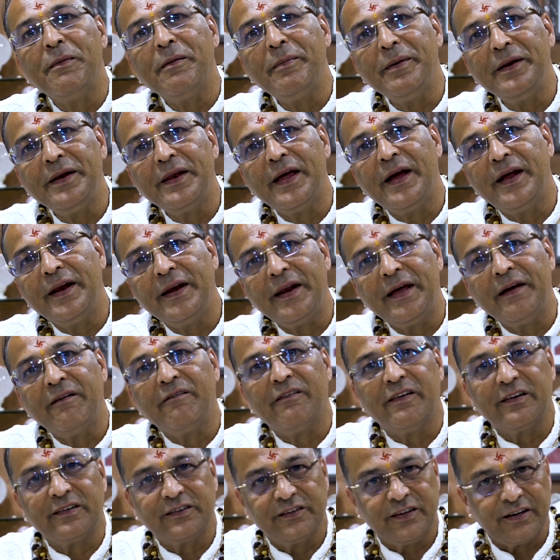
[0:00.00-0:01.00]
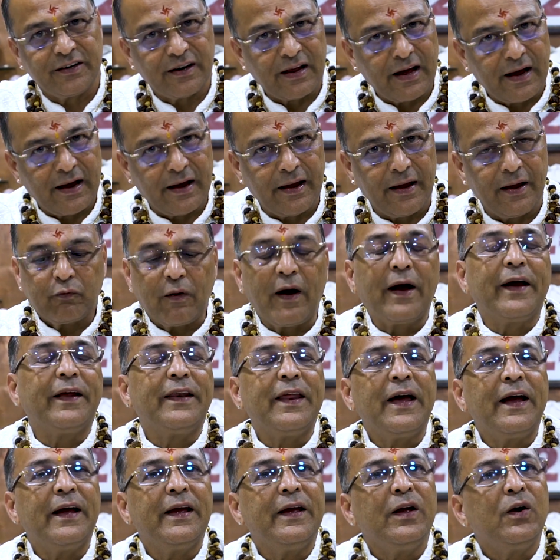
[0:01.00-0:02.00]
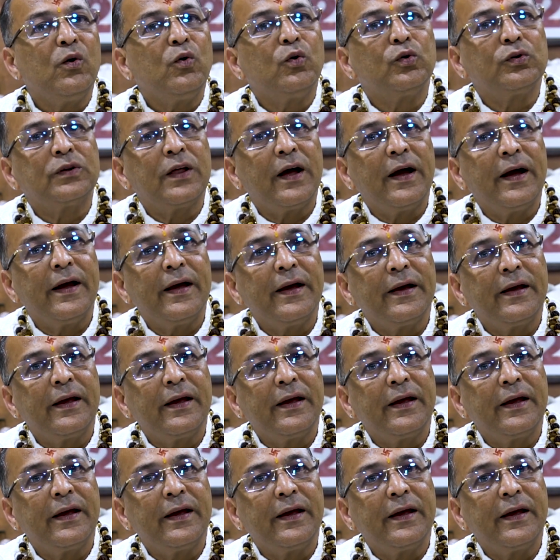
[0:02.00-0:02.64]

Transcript: में भी नए नए वर्जन आए फायदा ये होता है